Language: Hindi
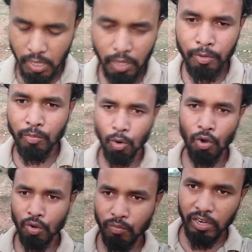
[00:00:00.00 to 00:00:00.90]
अभी
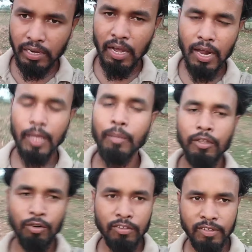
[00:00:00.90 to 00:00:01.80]
ब्लॉग वगैरह आने में
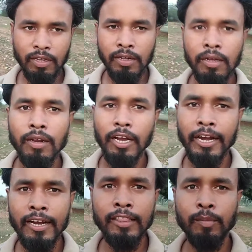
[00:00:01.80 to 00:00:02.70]
थोड़ा सा
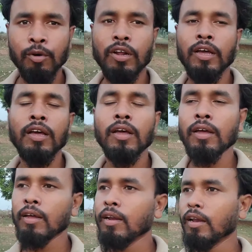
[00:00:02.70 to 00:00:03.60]
लेट लतीफ हो रहा है
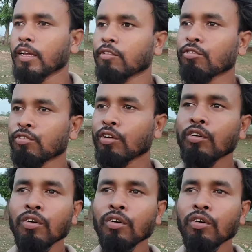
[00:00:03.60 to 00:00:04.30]
लेकिन दोस्तों